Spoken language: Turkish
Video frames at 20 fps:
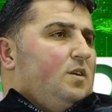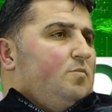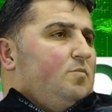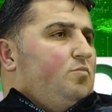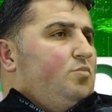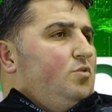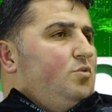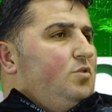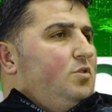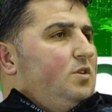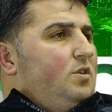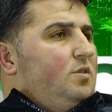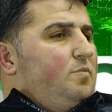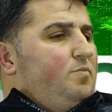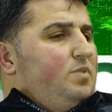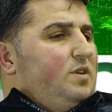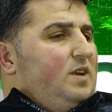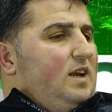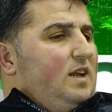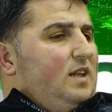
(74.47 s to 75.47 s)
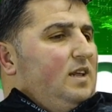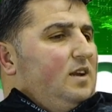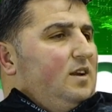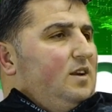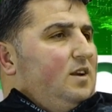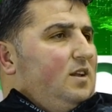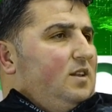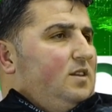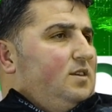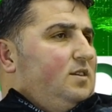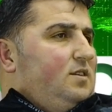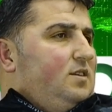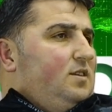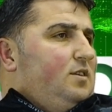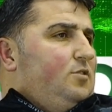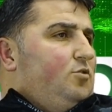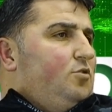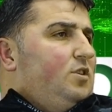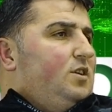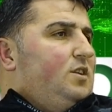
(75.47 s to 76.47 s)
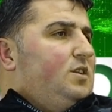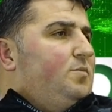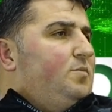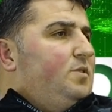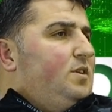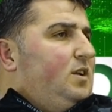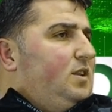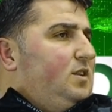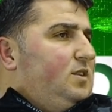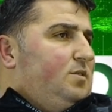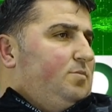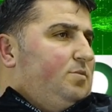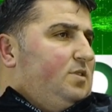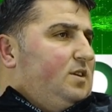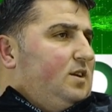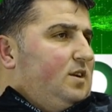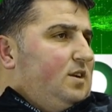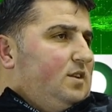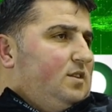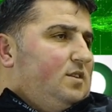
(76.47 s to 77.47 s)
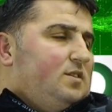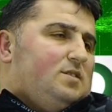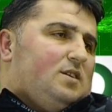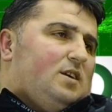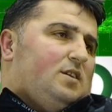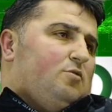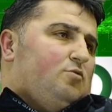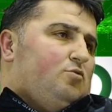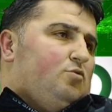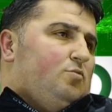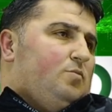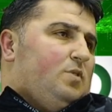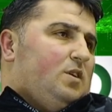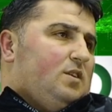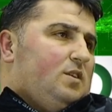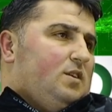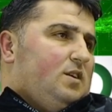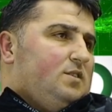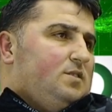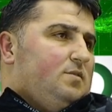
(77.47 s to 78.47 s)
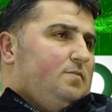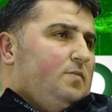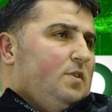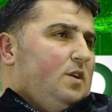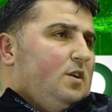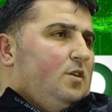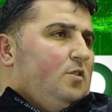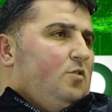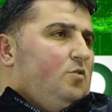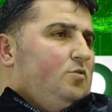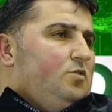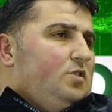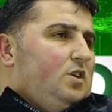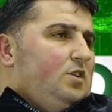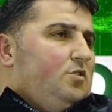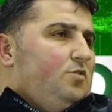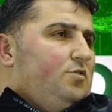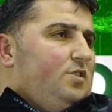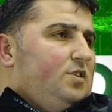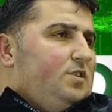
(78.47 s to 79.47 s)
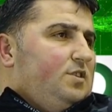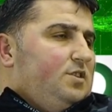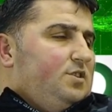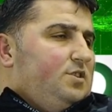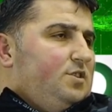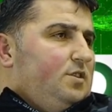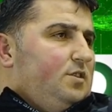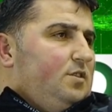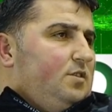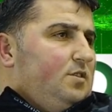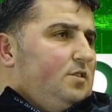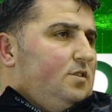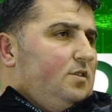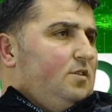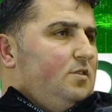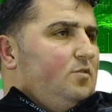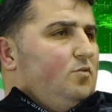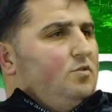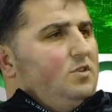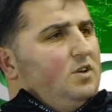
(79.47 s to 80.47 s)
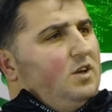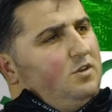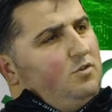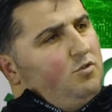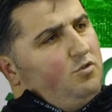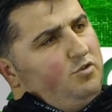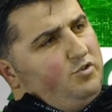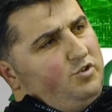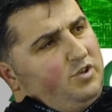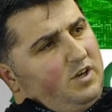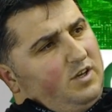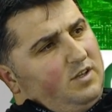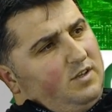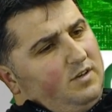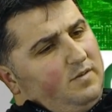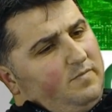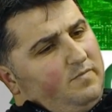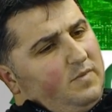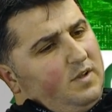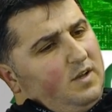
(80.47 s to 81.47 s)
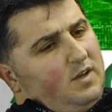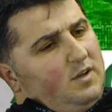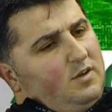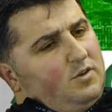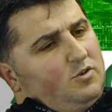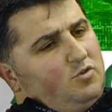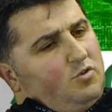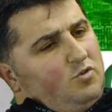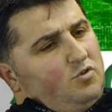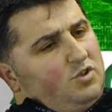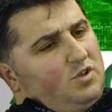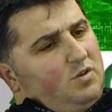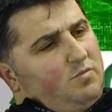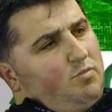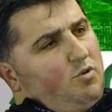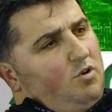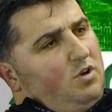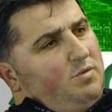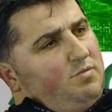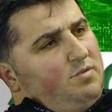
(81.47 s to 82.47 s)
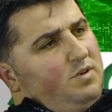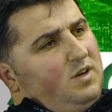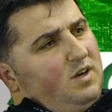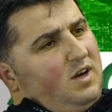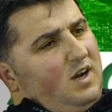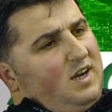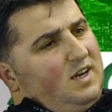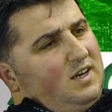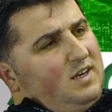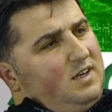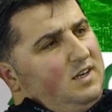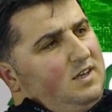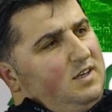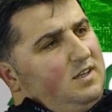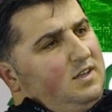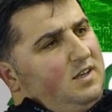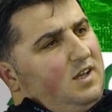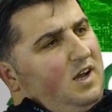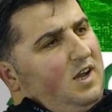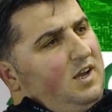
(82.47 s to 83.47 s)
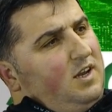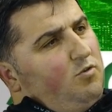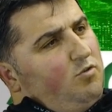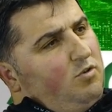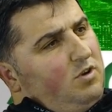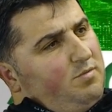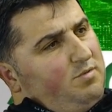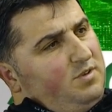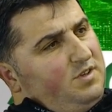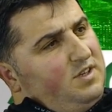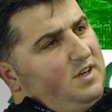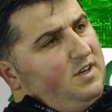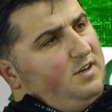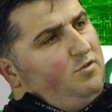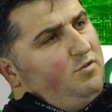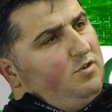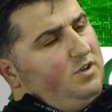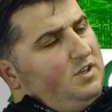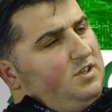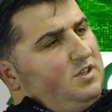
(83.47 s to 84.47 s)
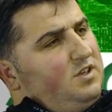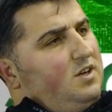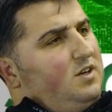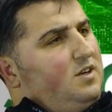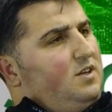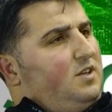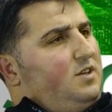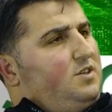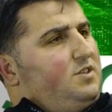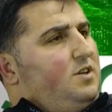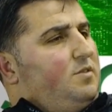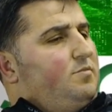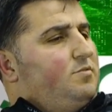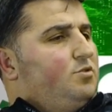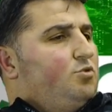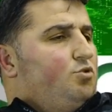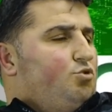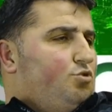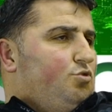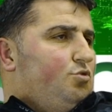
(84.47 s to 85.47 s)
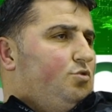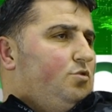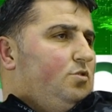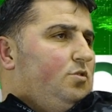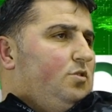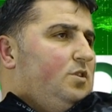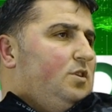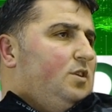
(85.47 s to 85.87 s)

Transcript: bu e, bireylerin aldığı değil, yönetimin aldığı bir karardı. Saygı duymak lazım. Onlar yönetici, e, onlar da hocaydı. Sonuçta böyle bir ayrılığın daha iyi olabileceğini yönetici arkadaşlarımız düşündü.